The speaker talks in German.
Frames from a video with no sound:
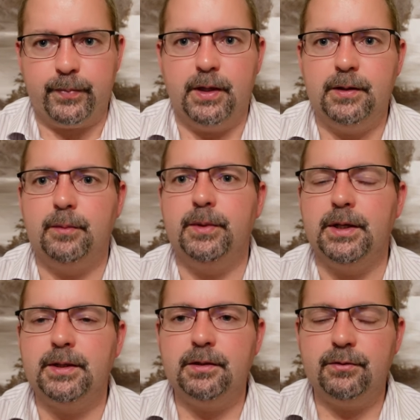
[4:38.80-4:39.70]
in einem
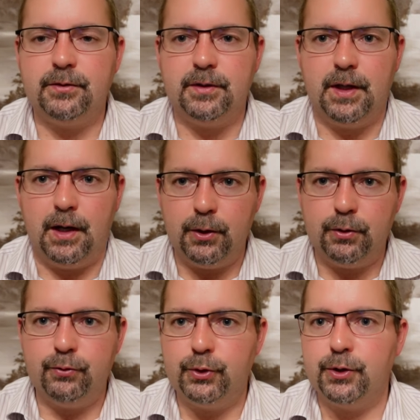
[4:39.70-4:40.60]
Negativszenario
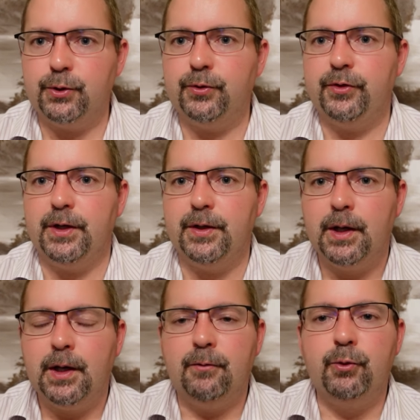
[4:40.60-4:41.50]
für den Konzern,
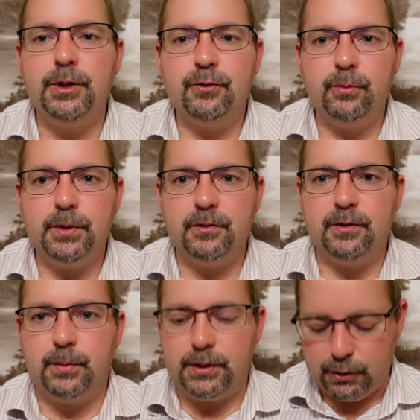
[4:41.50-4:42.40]
würde ich zumindest
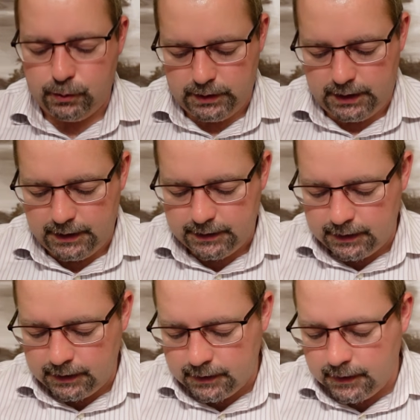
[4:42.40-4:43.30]
einmal drüber
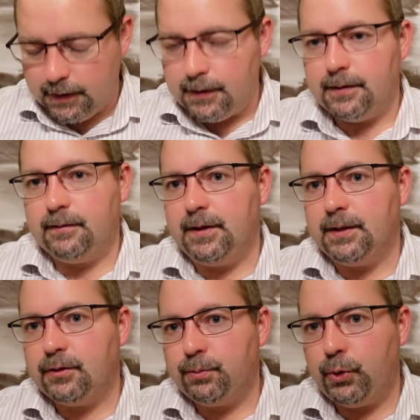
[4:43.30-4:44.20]
nachdenken, dann wären
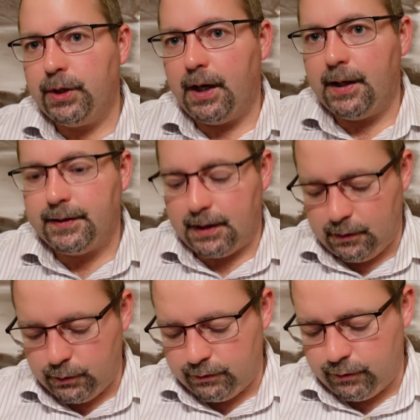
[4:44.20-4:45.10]
das pro Jahr
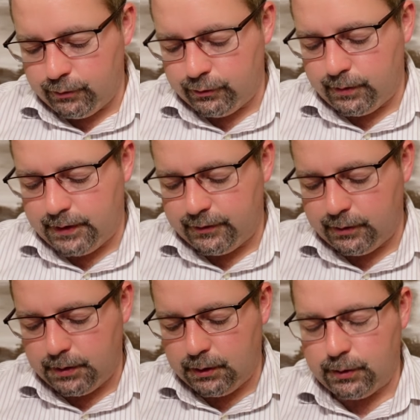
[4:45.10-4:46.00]

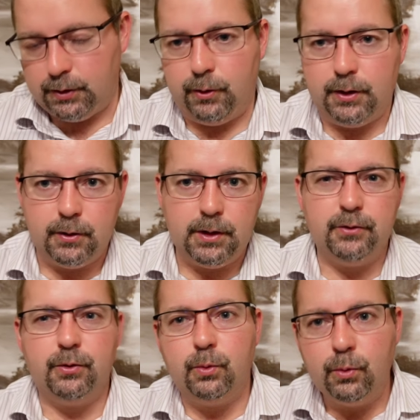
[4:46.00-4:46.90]
325 Millionen Euro,
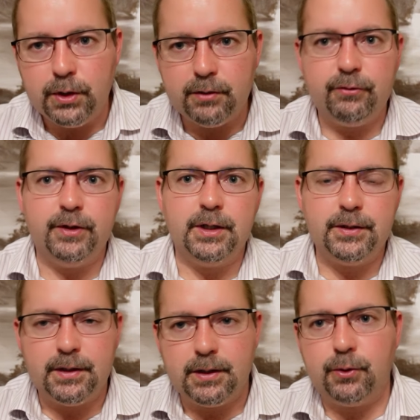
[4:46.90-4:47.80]
also ungefähr
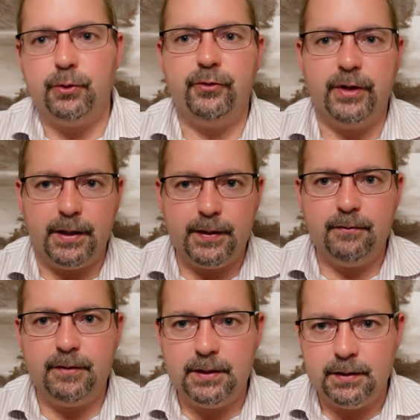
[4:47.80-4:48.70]
der
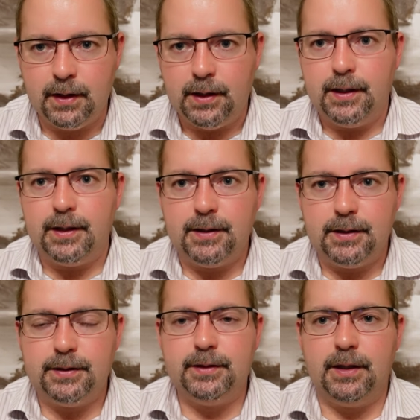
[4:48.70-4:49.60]
Konzerngewinn,
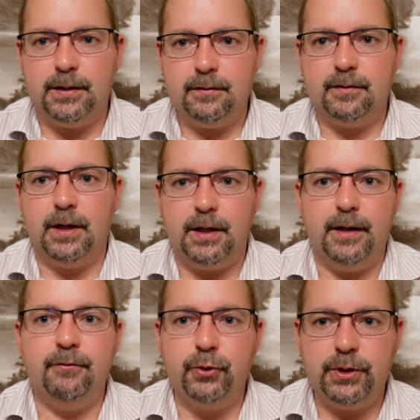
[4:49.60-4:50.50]
äh, der ist, der
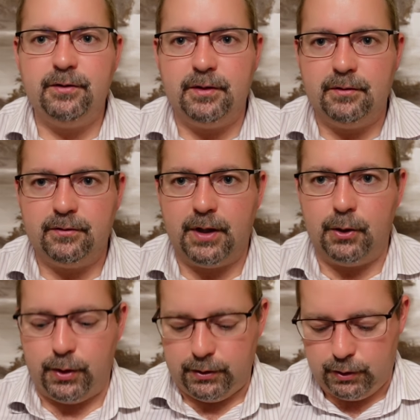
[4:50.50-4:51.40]
allein für die
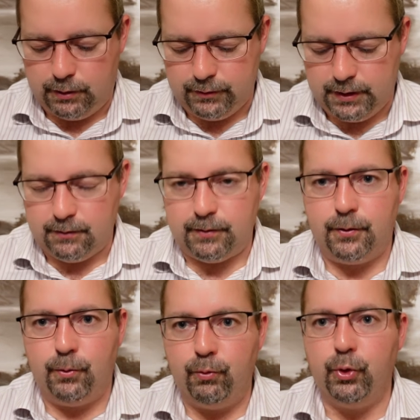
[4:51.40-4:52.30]
Zinszahlungen draufgehen
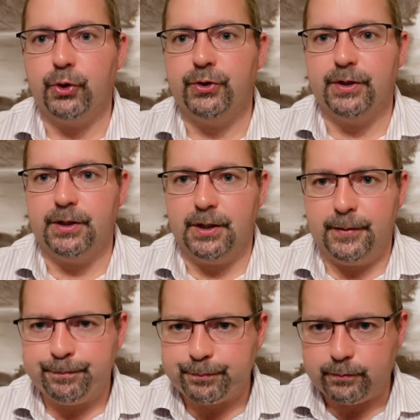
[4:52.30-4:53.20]
würde. Ja.